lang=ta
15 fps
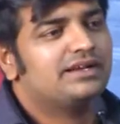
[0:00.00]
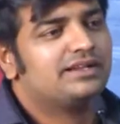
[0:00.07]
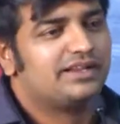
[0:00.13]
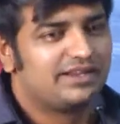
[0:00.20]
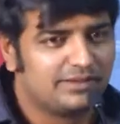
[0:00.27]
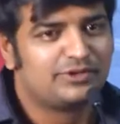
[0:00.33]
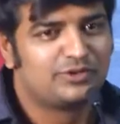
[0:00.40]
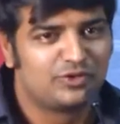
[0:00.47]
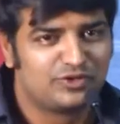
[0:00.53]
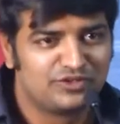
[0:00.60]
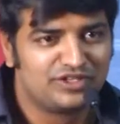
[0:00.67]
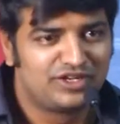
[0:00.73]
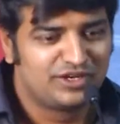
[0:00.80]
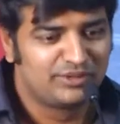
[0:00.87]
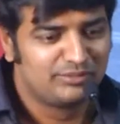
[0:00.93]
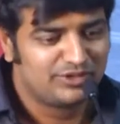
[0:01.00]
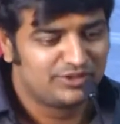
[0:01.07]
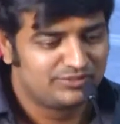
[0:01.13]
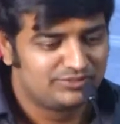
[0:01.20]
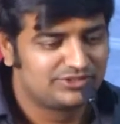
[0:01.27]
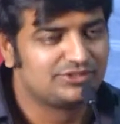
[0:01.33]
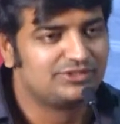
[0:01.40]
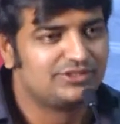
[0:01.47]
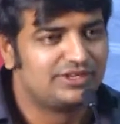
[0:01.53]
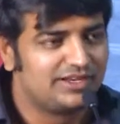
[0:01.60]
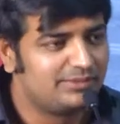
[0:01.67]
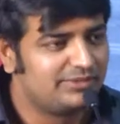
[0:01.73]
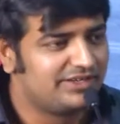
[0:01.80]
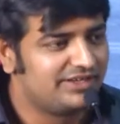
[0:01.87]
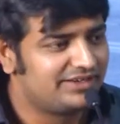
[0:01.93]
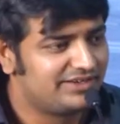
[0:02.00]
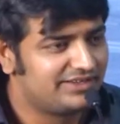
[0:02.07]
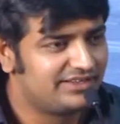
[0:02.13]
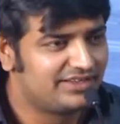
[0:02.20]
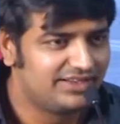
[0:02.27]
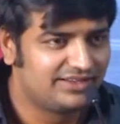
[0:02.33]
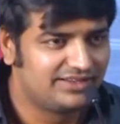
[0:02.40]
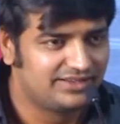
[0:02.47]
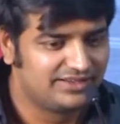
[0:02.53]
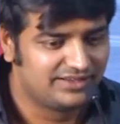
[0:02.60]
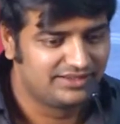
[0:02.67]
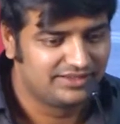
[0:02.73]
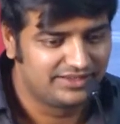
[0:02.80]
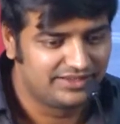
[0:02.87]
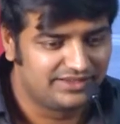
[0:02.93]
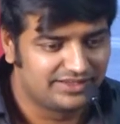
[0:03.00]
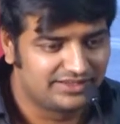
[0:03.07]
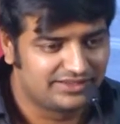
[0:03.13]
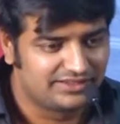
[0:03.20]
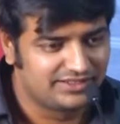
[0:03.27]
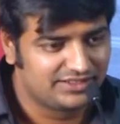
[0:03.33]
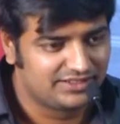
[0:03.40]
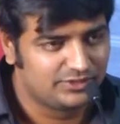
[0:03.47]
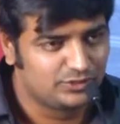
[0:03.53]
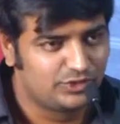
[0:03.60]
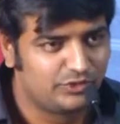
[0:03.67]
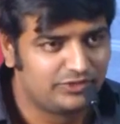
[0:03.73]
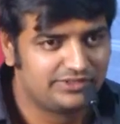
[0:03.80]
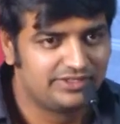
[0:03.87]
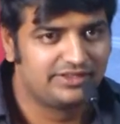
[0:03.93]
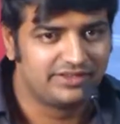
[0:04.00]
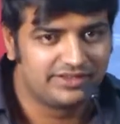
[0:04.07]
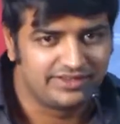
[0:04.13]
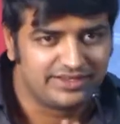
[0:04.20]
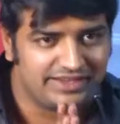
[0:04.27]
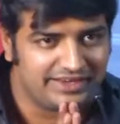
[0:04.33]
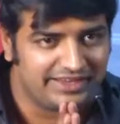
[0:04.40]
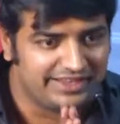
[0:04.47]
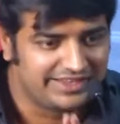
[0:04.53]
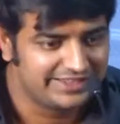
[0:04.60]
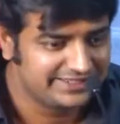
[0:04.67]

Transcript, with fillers: நல்ல பேர் வரும்னு தான் நம்புகிறோம் ஸோ நல்லபடியாக எழுதுங்க ஹிட் ஆகிறதுக்கு உதவி செய்யுங்கள் நன்றி